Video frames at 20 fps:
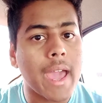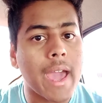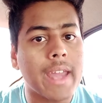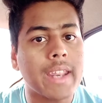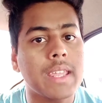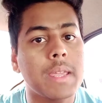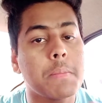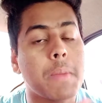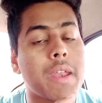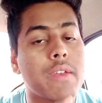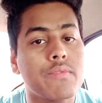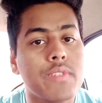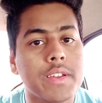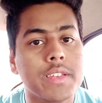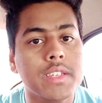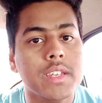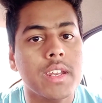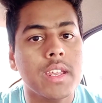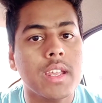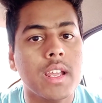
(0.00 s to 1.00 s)
टायर की
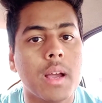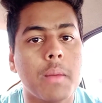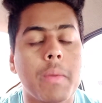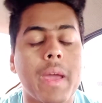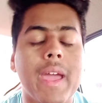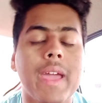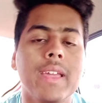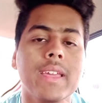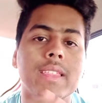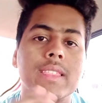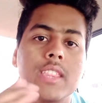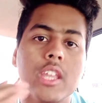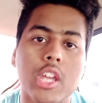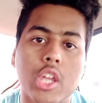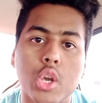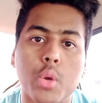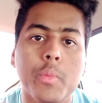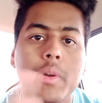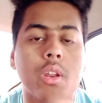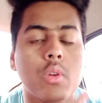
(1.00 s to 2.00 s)
मैन्युफैक्चरिंग कब है कितने
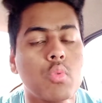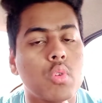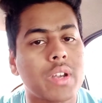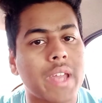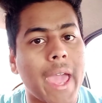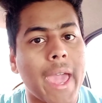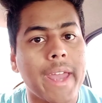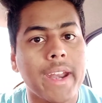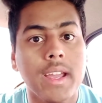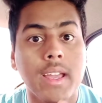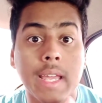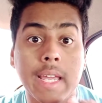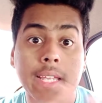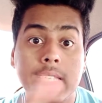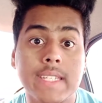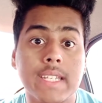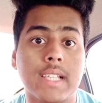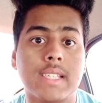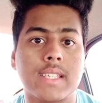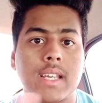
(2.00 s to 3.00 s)
किलोमीटर वो टायर
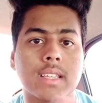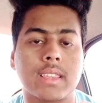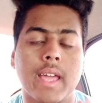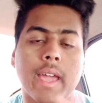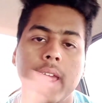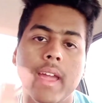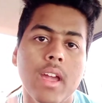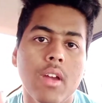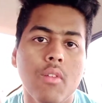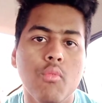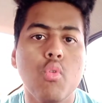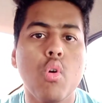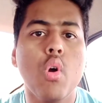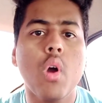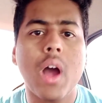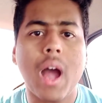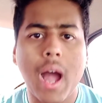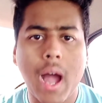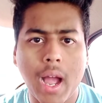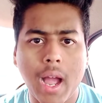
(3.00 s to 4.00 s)
चल सकता है वो
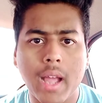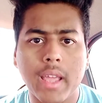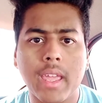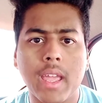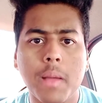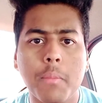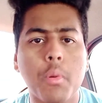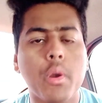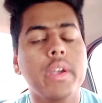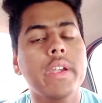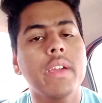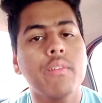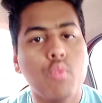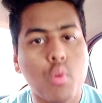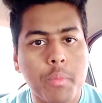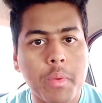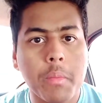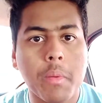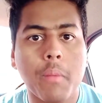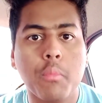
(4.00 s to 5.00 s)
आगे का पॉइंट है
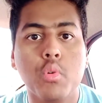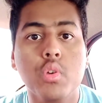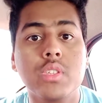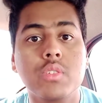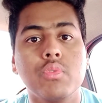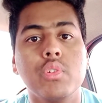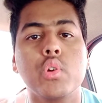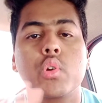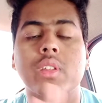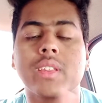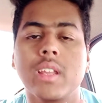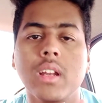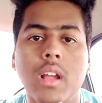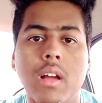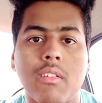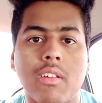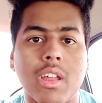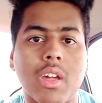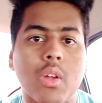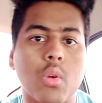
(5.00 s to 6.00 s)
वो भी मैं आपको इस वीडियो के अंदर
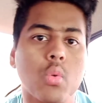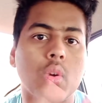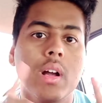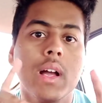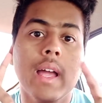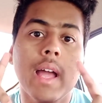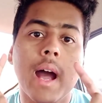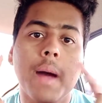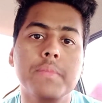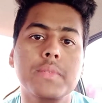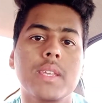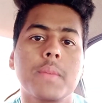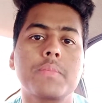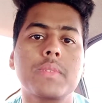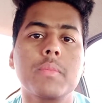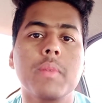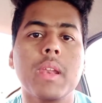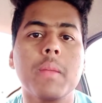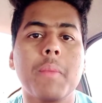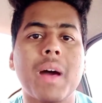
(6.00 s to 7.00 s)
कवर करूँगा अब
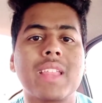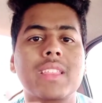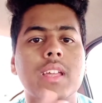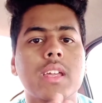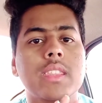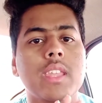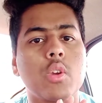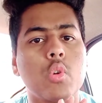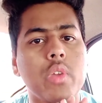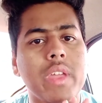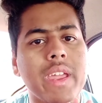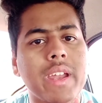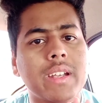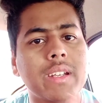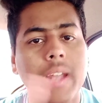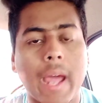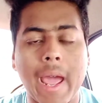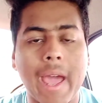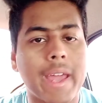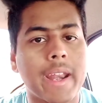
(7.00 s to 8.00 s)
सबसे पहले बात करते कोई एक
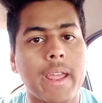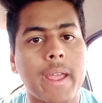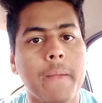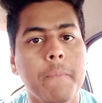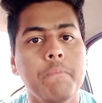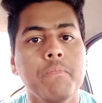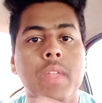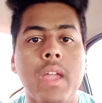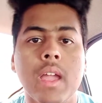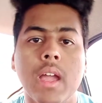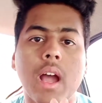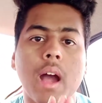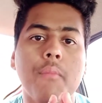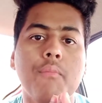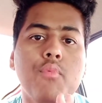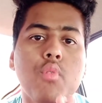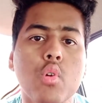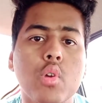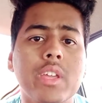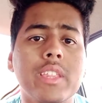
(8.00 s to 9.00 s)
टायर है
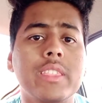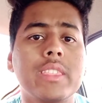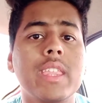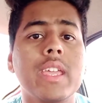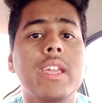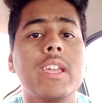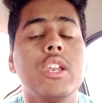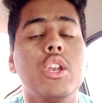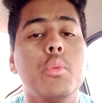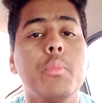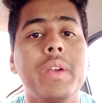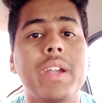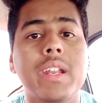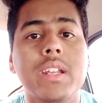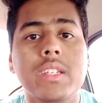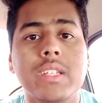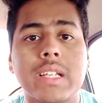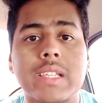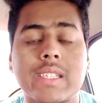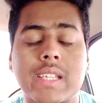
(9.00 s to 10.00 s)
अब वो कितने
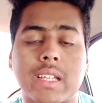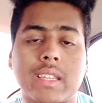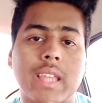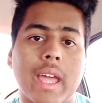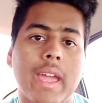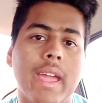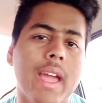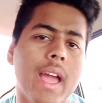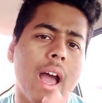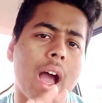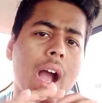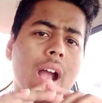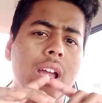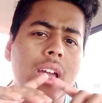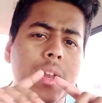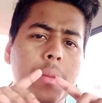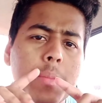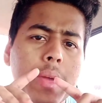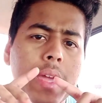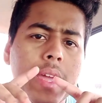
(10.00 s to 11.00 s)
किलोमीटर चल सकता है
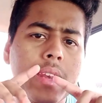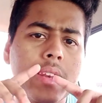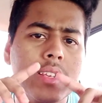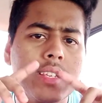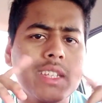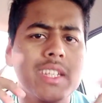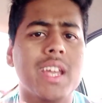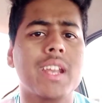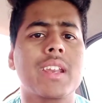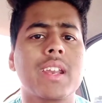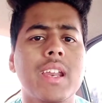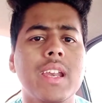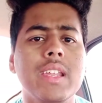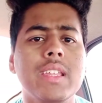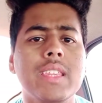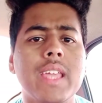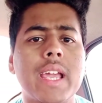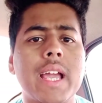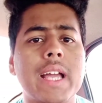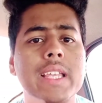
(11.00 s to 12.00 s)
अगर मैं
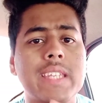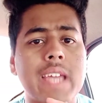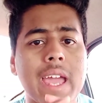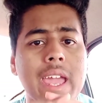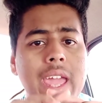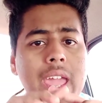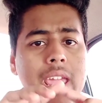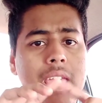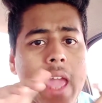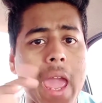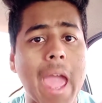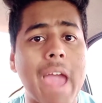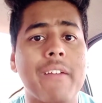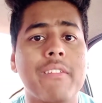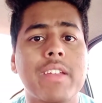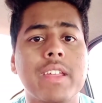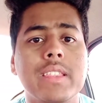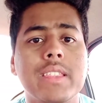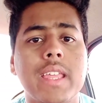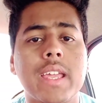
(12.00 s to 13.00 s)
जनरली देखा जाए एक
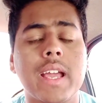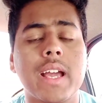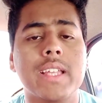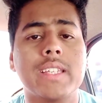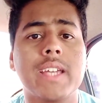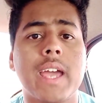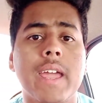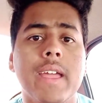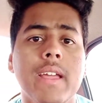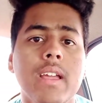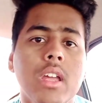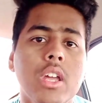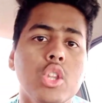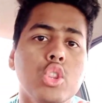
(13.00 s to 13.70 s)
एवरेज देखा जाए